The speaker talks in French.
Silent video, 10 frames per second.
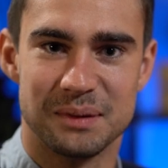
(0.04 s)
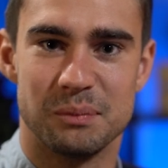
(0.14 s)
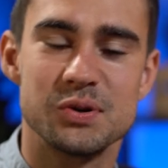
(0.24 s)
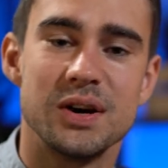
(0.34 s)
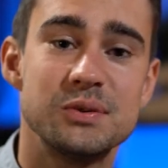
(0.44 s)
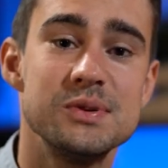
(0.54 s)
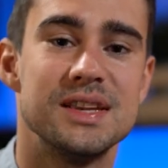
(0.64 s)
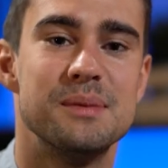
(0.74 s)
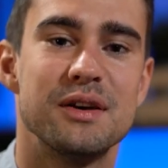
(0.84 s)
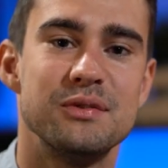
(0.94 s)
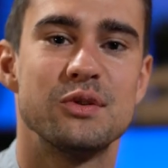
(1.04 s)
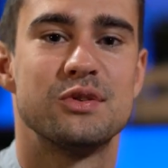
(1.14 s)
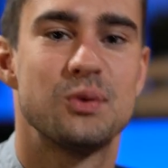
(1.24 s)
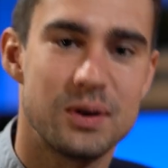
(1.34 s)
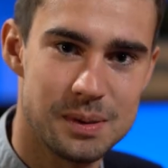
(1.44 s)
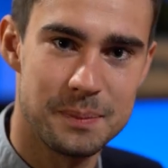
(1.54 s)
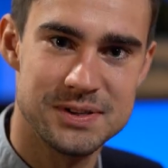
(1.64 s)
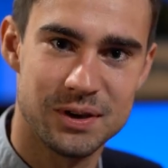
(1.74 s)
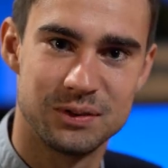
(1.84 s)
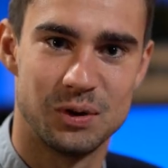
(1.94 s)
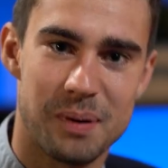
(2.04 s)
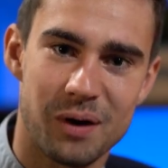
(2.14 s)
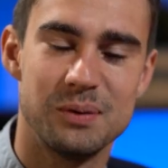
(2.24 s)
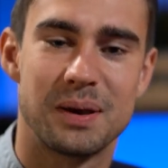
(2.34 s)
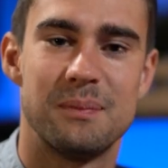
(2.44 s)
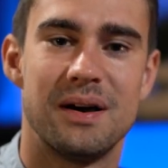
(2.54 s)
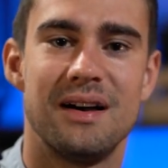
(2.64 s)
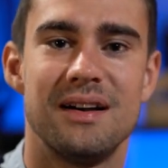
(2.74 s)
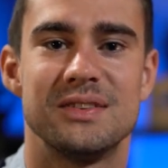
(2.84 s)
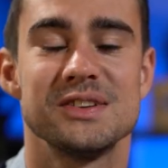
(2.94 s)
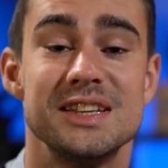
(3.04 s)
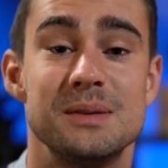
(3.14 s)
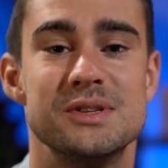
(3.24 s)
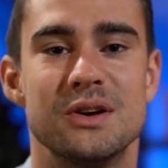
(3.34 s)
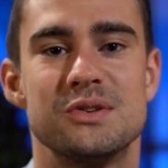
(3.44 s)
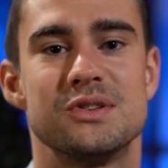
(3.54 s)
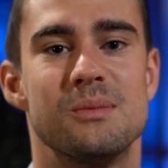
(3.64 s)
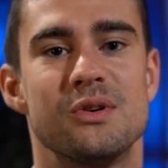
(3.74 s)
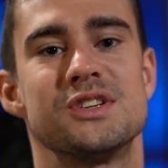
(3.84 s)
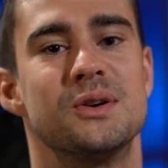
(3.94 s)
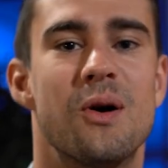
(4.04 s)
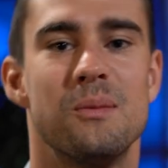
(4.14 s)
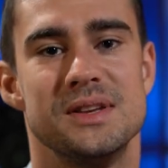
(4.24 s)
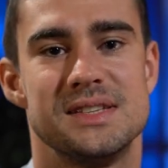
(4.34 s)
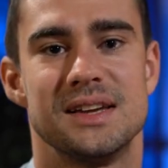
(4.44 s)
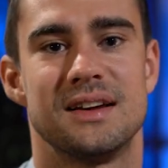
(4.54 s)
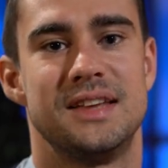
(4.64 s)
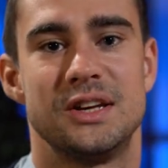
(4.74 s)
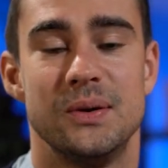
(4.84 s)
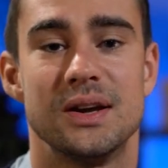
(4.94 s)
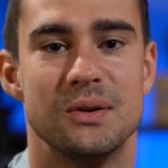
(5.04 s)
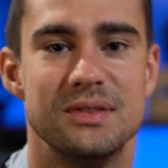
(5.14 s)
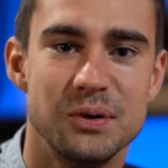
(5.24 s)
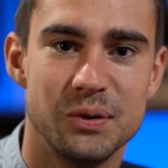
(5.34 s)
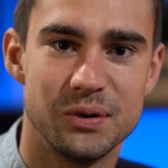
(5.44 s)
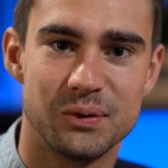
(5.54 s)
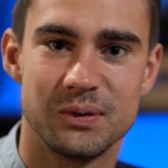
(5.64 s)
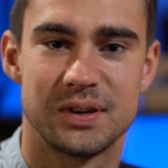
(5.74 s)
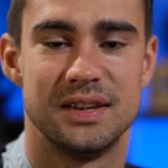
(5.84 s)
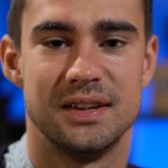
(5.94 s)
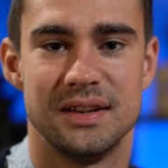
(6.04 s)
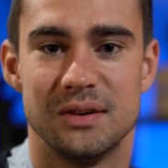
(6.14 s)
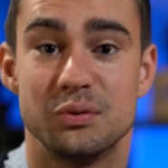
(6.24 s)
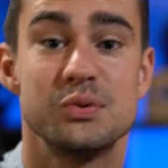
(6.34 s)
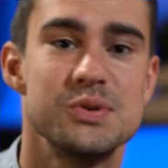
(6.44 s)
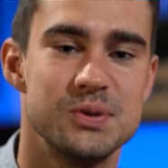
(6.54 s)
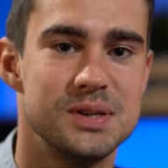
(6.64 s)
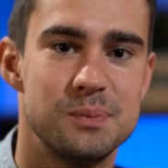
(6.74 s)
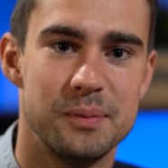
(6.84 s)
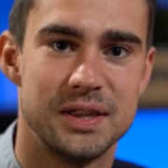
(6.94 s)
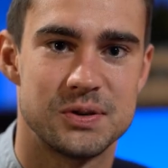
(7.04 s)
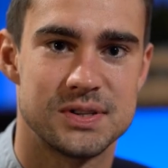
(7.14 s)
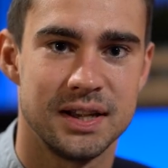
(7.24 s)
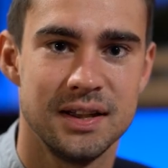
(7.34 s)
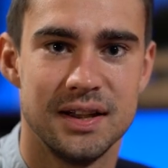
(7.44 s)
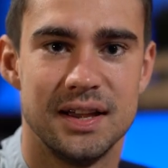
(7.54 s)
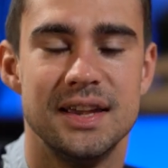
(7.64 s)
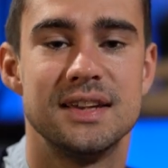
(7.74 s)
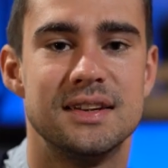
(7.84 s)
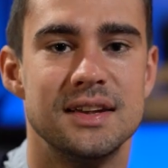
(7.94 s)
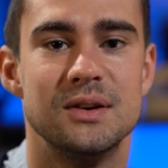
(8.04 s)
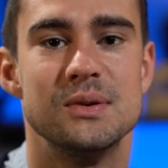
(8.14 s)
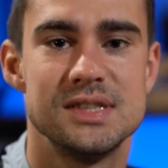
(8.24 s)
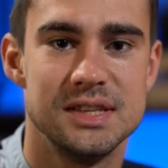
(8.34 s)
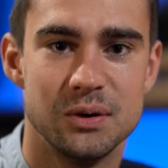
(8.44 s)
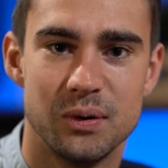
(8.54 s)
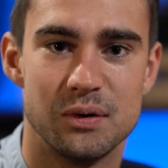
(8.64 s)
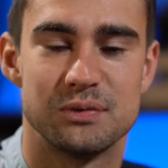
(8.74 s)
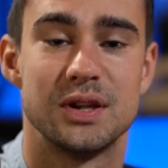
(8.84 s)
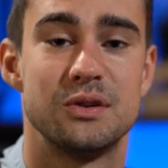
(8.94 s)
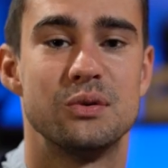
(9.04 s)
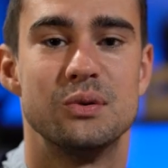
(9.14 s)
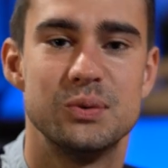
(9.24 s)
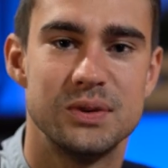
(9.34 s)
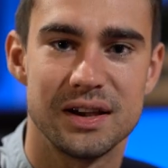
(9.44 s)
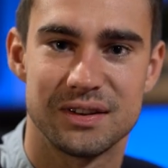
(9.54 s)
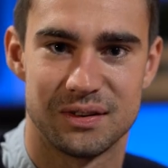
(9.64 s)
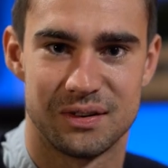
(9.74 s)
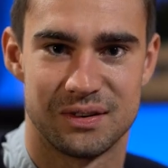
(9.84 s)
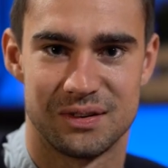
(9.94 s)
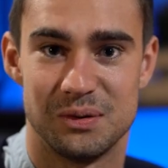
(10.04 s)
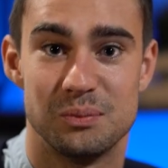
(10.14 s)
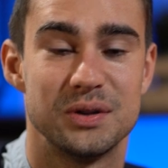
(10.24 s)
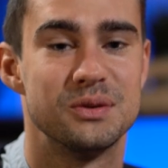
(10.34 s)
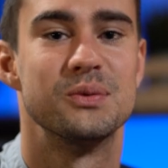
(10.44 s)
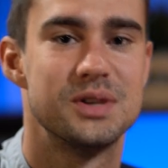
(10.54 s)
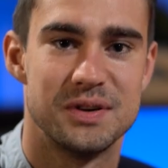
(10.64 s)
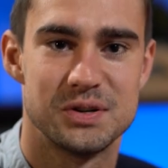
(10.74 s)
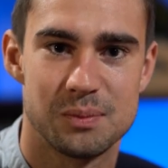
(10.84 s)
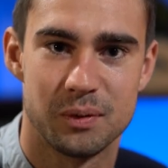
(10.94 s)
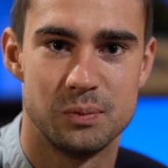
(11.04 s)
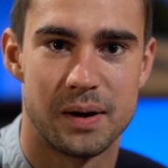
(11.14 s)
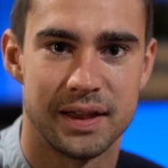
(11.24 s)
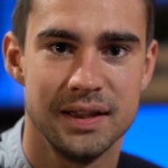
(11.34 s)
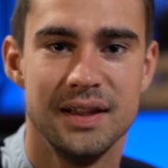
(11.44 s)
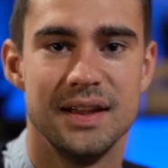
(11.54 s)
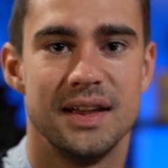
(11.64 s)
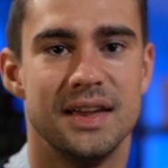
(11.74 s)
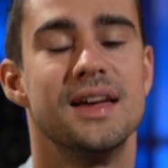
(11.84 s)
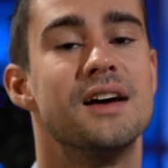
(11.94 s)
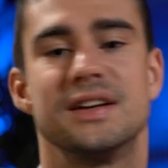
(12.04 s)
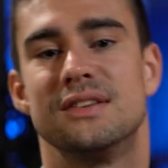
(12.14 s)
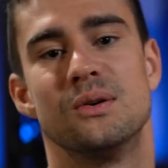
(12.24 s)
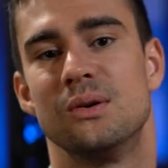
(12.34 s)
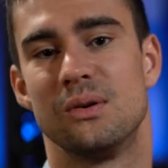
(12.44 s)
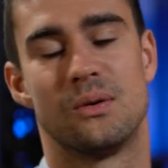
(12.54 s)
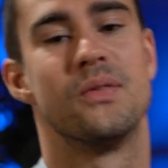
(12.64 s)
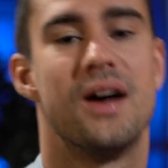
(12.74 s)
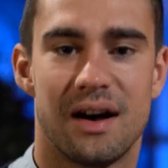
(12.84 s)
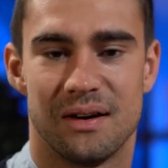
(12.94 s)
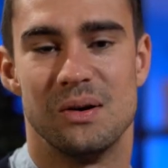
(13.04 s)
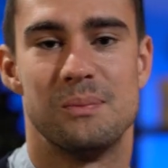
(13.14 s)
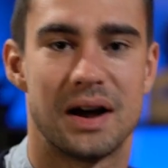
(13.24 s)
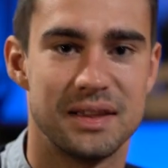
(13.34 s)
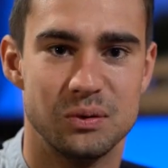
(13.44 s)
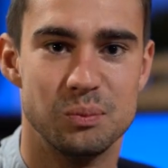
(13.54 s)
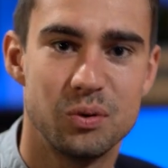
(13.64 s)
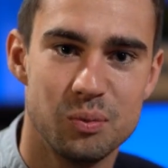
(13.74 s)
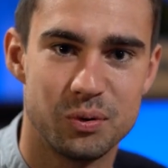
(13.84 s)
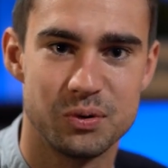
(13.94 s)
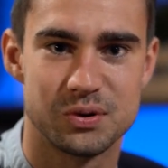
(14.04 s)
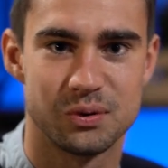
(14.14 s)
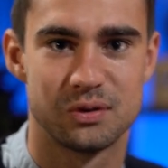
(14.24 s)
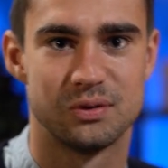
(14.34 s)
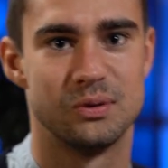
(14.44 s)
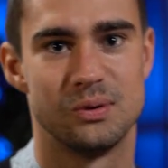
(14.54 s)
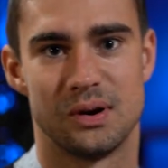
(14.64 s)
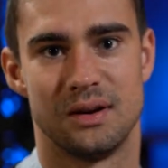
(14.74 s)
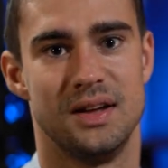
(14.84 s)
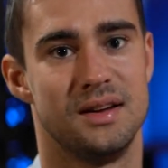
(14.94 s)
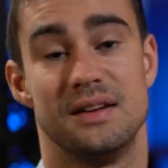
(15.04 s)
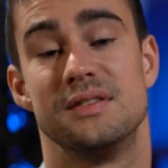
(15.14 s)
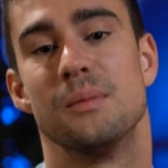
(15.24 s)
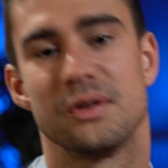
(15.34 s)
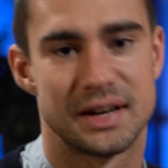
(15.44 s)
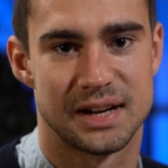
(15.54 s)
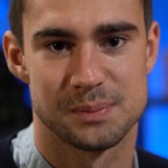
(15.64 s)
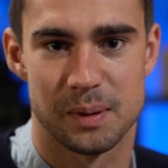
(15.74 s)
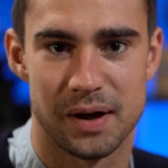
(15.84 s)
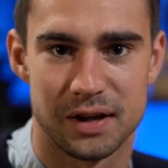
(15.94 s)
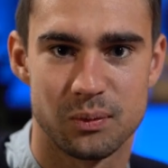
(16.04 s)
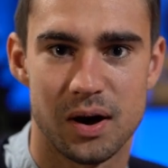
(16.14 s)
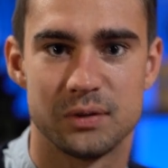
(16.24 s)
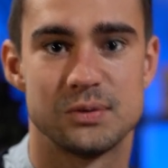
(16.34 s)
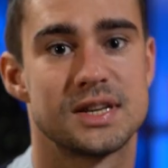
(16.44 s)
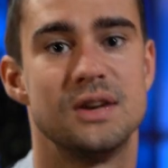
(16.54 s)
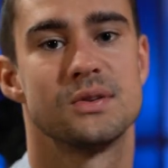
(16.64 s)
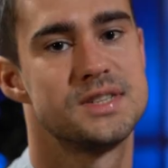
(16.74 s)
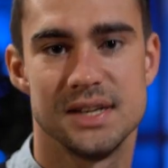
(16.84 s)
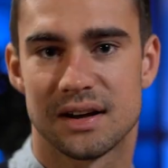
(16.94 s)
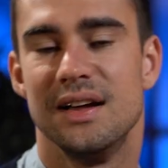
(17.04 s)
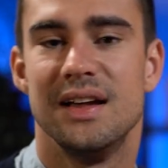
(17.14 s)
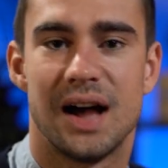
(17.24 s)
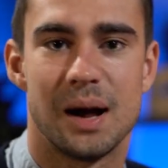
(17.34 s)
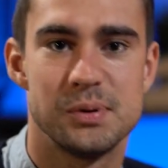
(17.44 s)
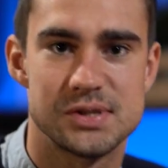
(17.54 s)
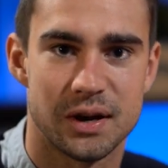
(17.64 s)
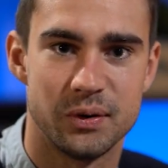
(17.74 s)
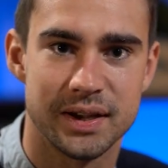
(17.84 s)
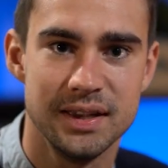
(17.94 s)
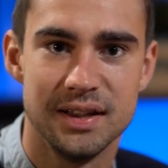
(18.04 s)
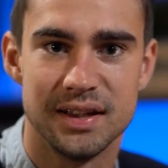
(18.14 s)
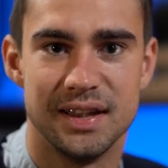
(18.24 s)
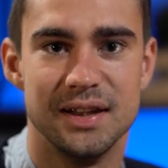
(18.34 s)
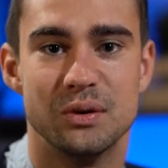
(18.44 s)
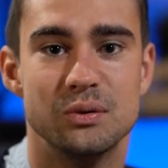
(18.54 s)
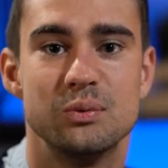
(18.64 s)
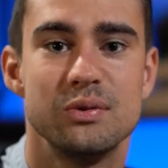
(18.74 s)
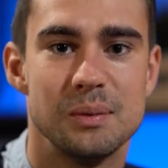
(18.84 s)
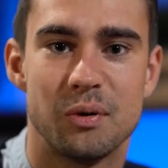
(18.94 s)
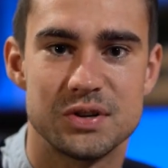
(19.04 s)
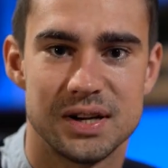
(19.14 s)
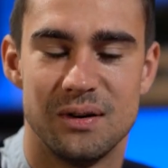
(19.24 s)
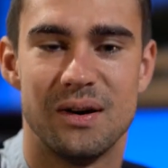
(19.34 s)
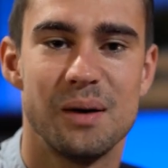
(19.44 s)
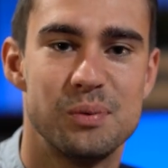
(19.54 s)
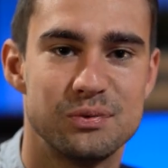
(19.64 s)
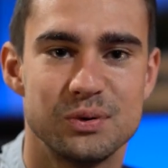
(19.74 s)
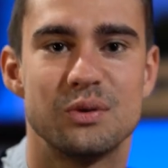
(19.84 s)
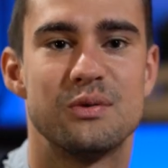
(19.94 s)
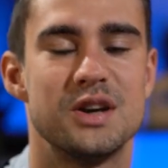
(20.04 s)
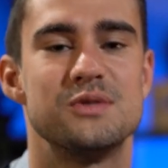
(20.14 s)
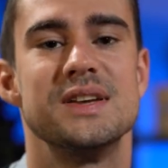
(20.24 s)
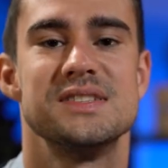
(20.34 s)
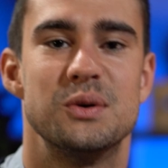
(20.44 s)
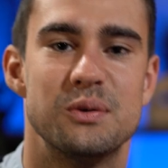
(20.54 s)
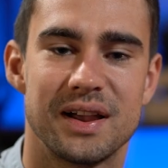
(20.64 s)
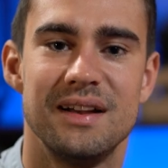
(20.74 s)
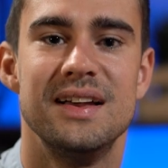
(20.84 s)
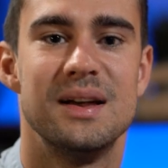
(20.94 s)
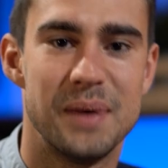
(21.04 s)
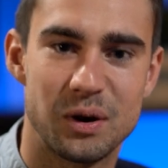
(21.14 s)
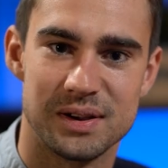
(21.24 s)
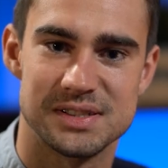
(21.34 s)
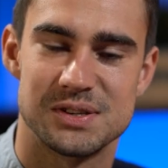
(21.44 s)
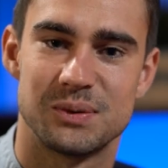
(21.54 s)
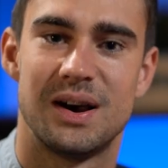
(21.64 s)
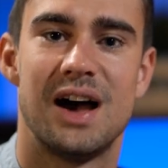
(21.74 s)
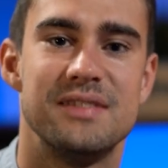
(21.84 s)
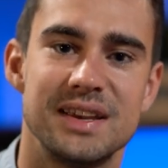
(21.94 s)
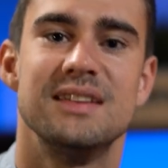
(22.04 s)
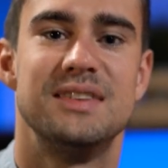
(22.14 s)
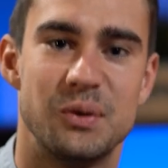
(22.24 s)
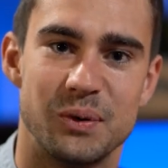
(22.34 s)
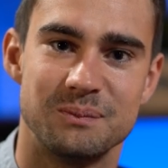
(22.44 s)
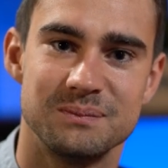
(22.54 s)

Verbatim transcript: Bonjour à tous et bienvenue dans ce troisième épisode de Parole de Prépa. Dans cet épisode, justement, j'ai le grand plaisir d'accueillir euh, Théo Lyon, qui est euh, tout juste diplômé d'HEC et qui est le CEO et le fondateur de Kudak, euh, une boîte dont il va justement nous parler. Et avec Théo, on a parlé de beaucoup, beaucoup de choses, de évidemment sa classe préparatoire, de ce qu'il en tire a posteriori et de tous ses projets un peu fous. Donc voilà, je vous laisse découvrir ma conversation avec Théo Lyon.